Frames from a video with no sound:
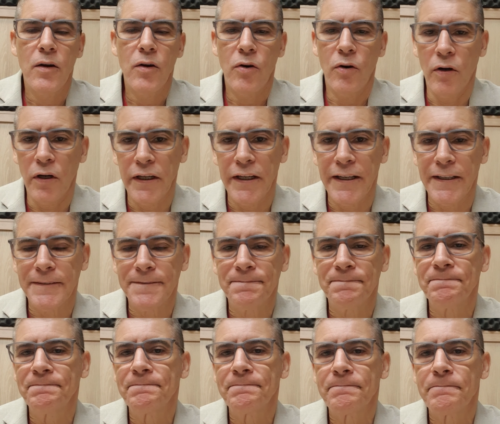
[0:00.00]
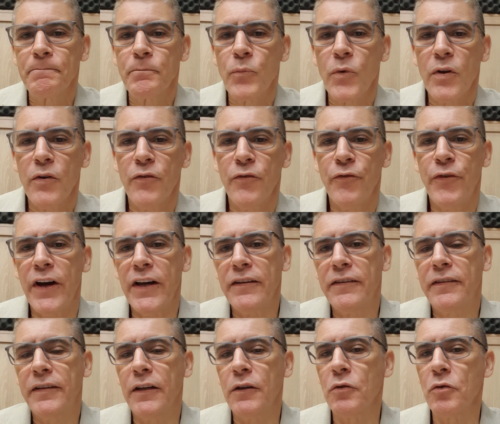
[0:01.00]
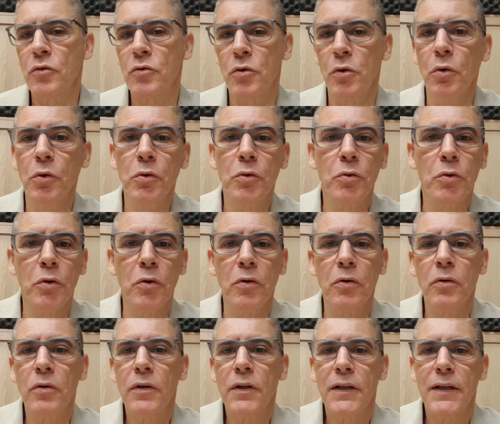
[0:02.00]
Olha, vai ser um culto